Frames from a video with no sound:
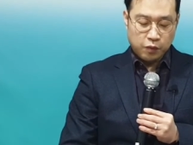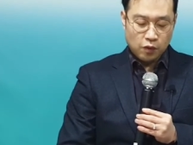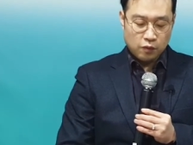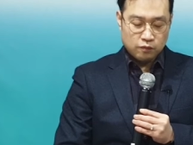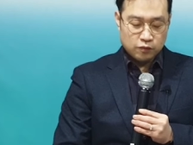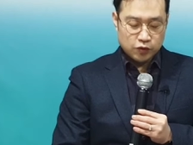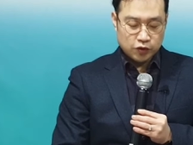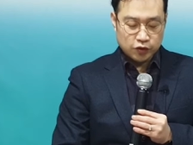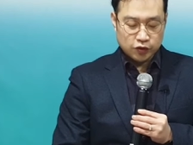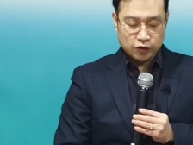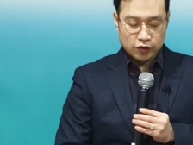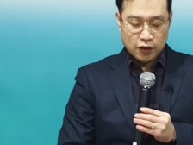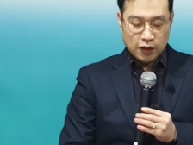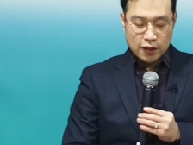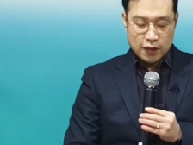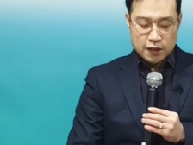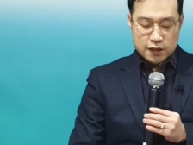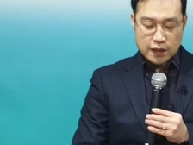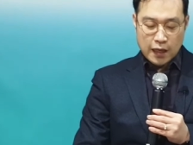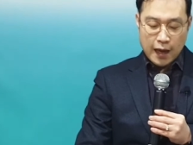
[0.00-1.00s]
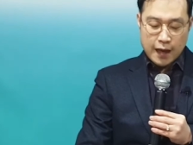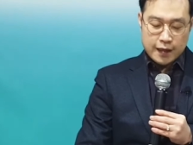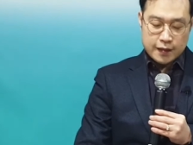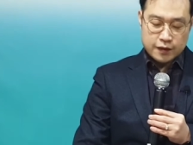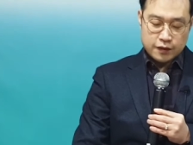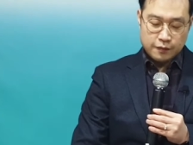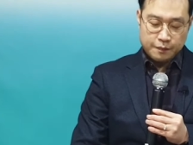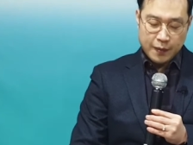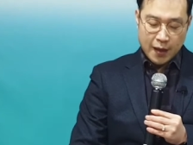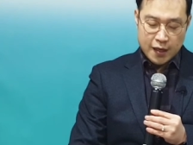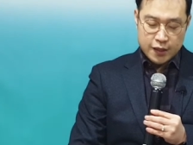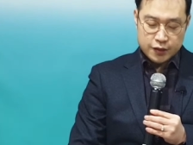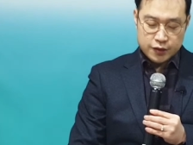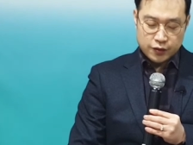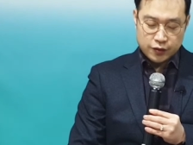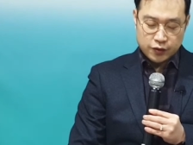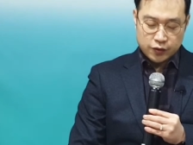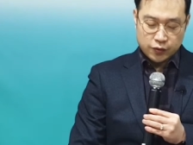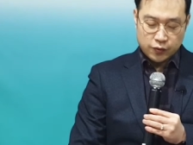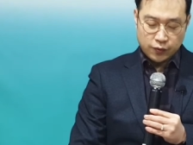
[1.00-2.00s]
오늘 본문 4에서
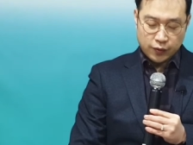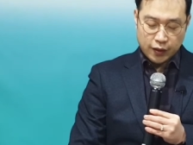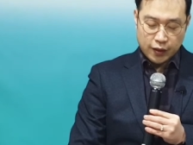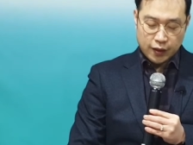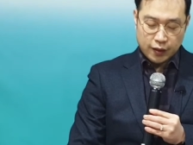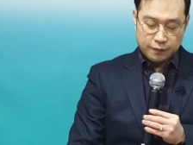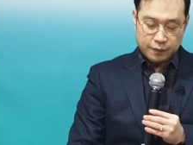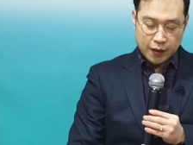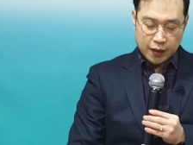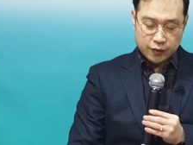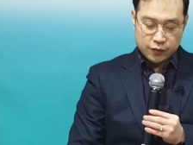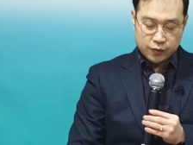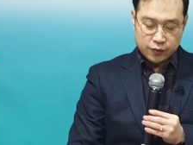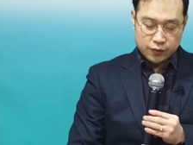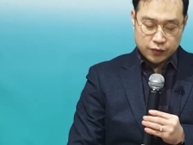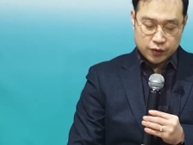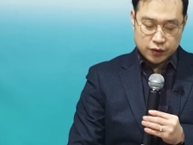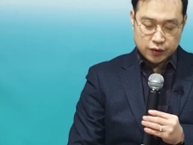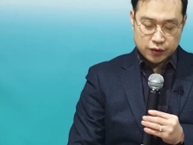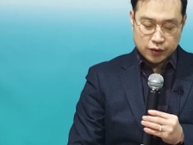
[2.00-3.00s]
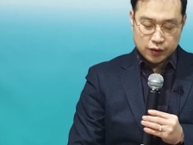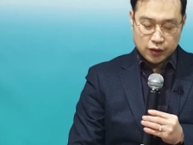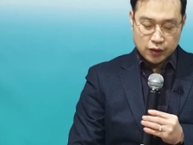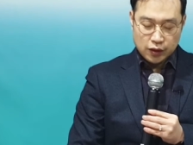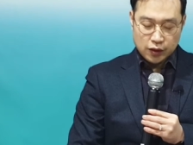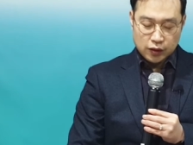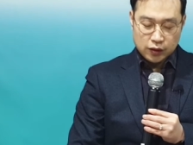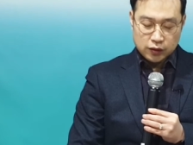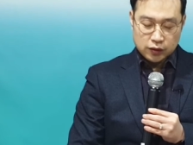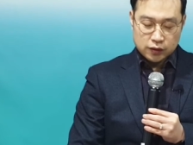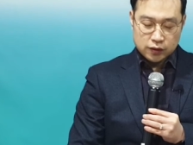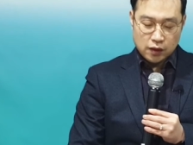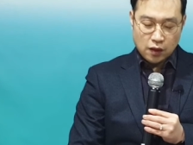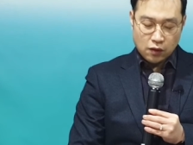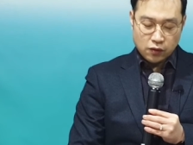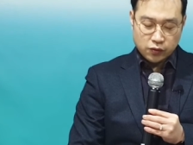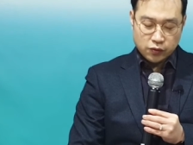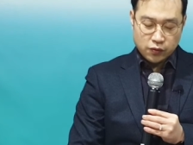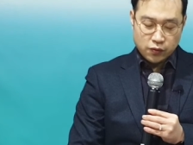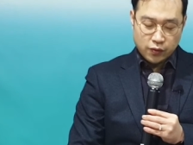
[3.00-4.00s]
8절을 통해 베드로는
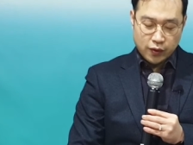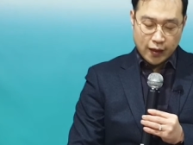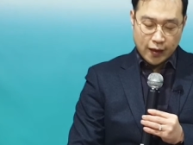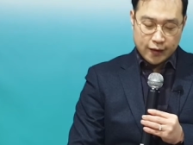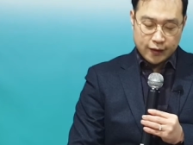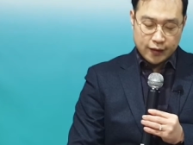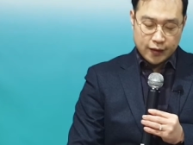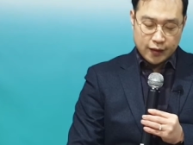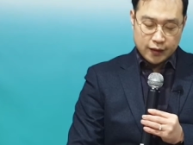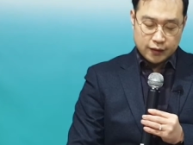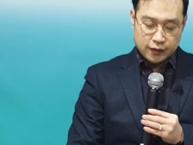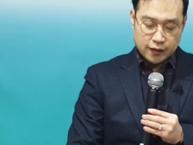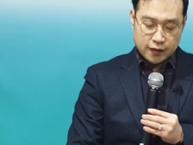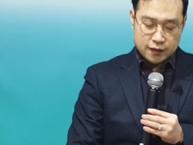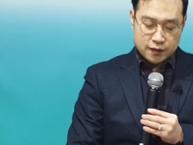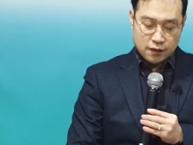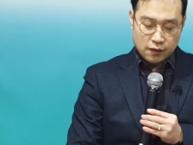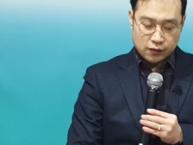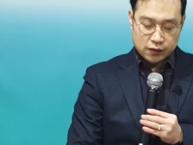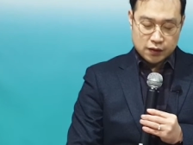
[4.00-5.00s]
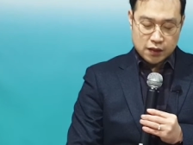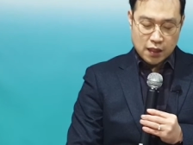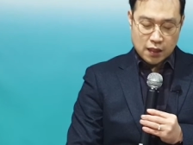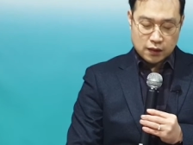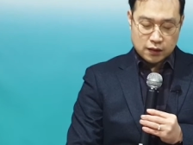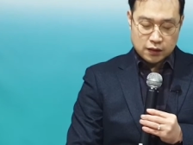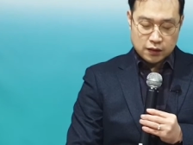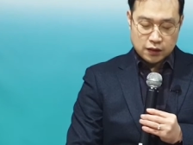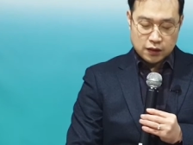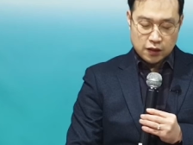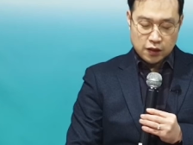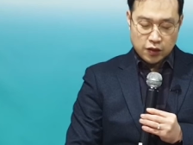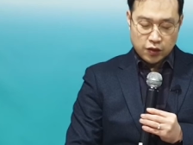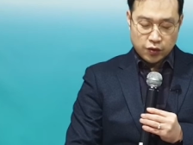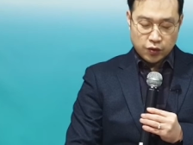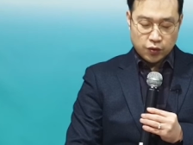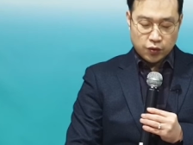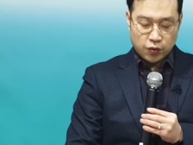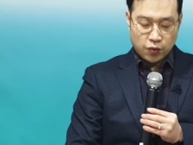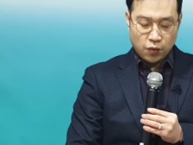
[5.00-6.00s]
성도 개개인의
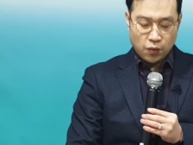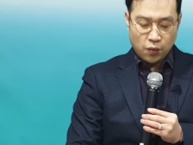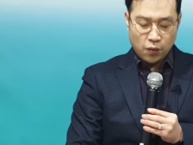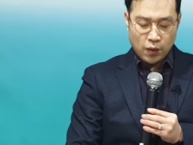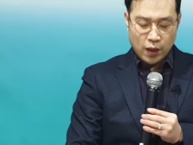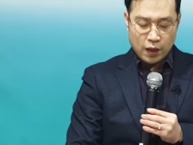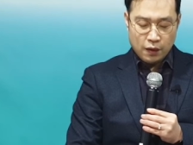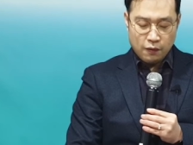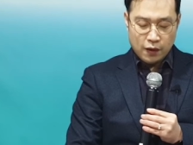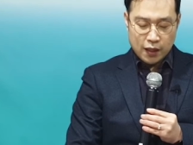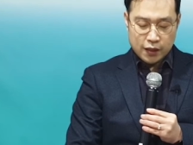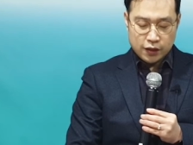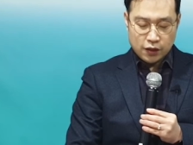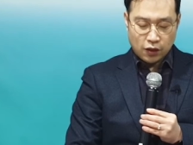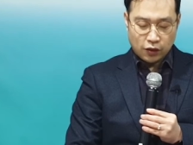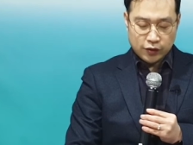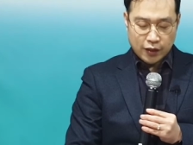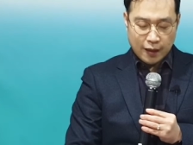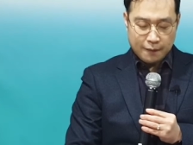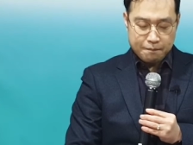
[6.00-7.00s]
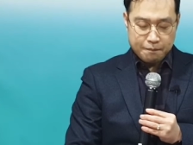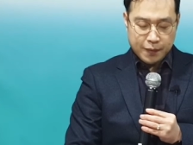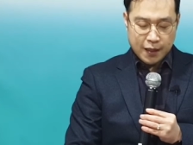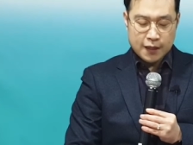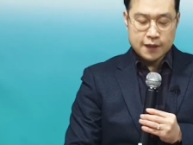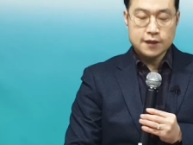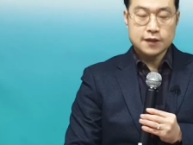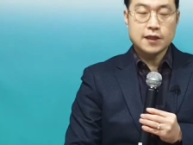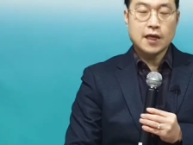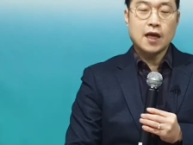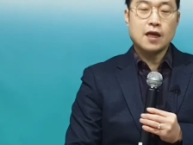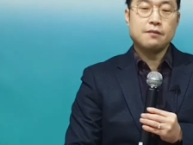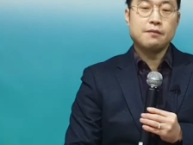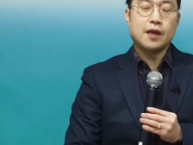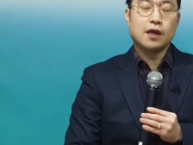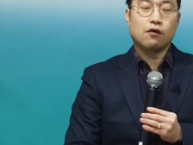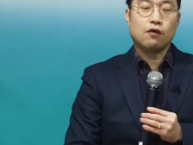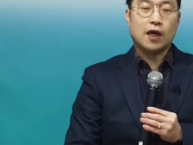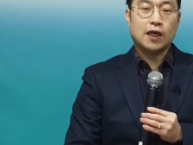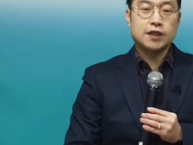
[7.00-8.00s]
성장을 교회와 연합한
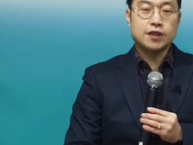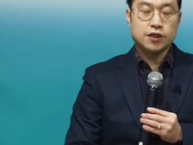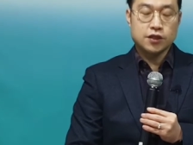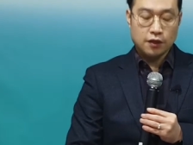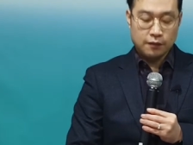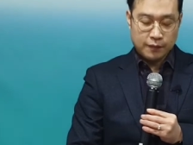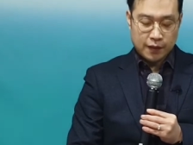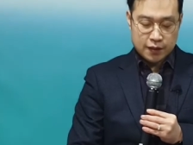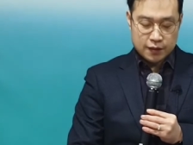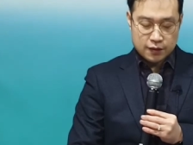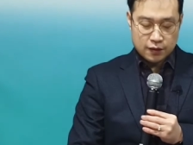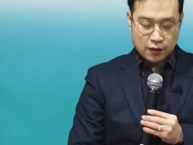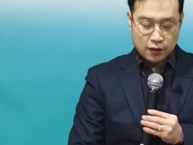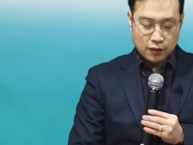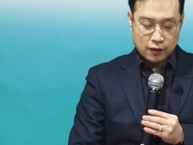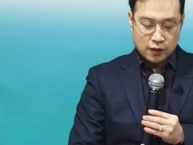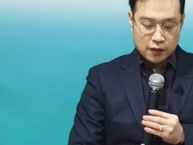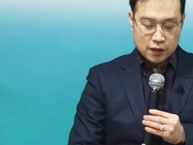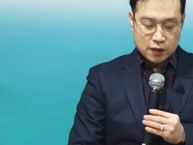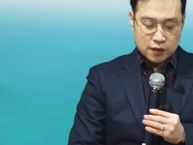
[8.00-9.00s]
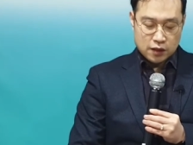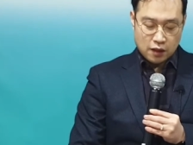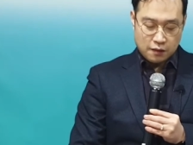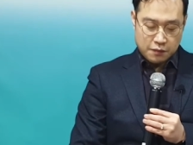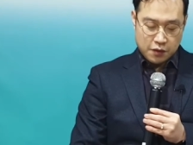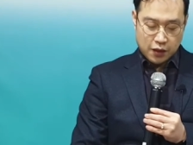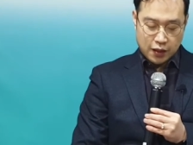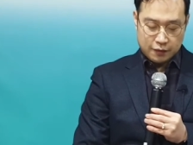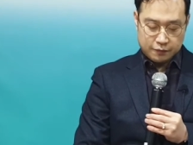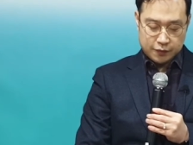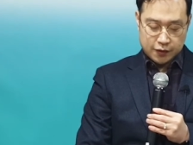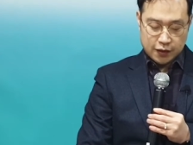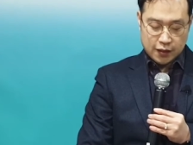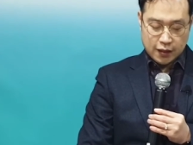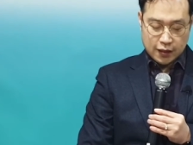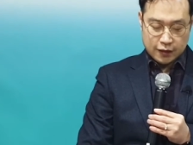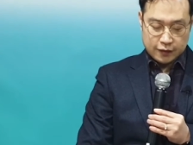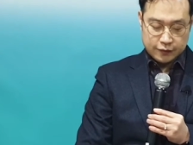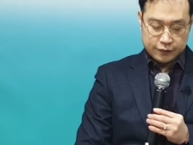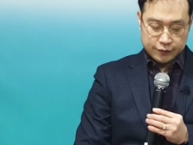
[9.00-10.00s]
삶의 관점에서
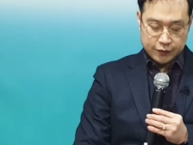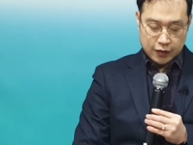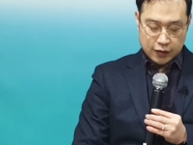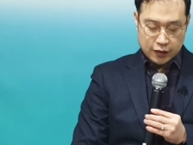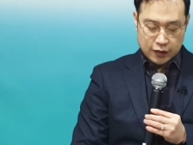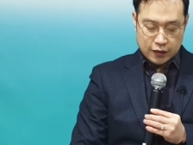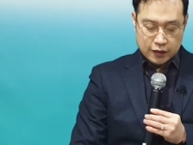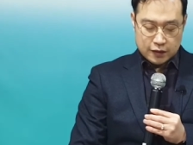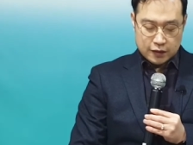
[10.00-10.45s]
설명합니다.